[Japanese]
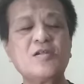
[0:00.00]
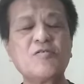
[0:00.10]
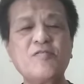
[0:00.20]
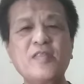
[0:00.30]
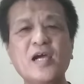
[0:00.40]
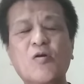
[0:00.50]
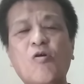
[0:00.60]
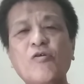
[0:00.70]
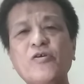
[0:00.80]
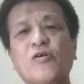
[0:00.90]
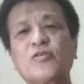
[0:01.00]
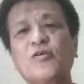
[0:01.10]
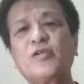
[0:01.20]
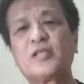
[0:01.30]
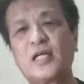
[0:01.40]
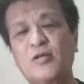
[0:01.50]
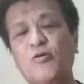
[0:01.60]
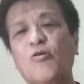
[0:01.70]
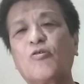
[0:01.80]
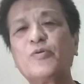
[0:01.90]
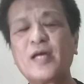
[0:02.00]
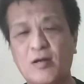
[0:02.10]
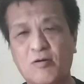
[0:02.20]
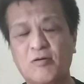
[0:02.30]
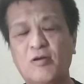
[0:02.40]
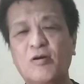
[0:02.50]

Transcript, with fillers: いろんなこういうことを言ったら喜ぶだろう